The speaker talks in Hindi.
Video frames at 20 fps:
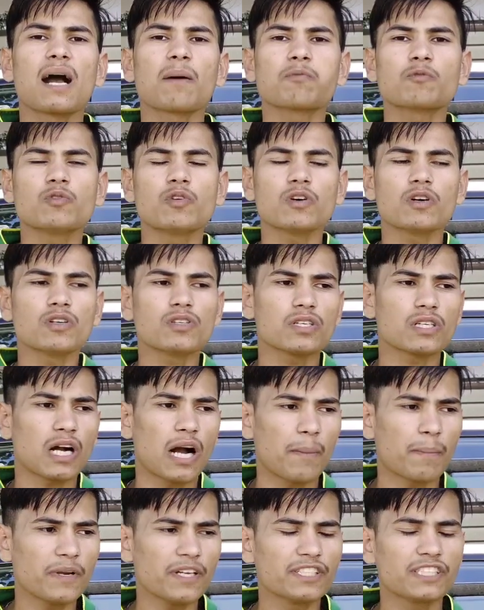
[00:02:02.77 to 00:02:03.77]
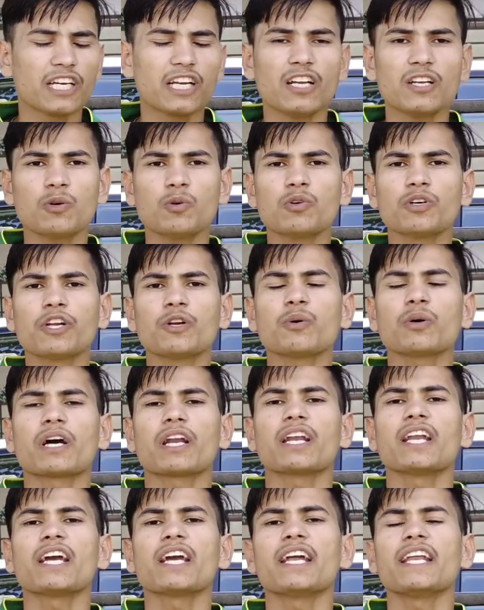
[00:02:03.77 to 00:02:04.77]
आपको अपने चैनल को ग्रो
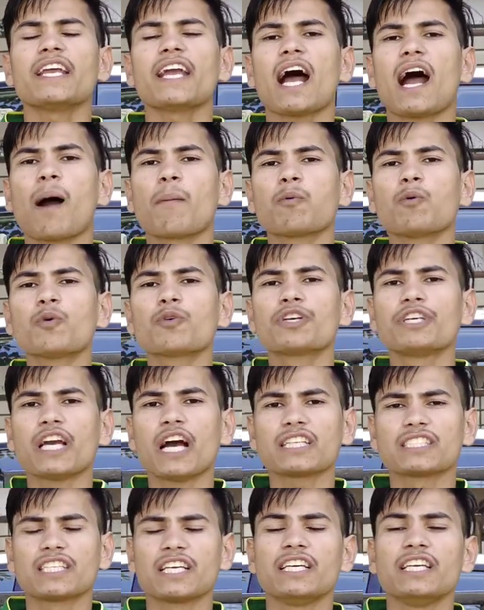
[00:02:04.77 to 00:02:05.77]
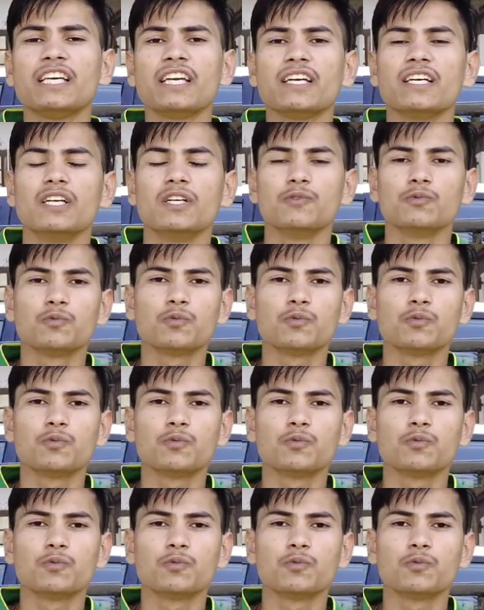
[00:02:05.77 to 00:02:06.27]
करने के लिए आपको क्या चाहिए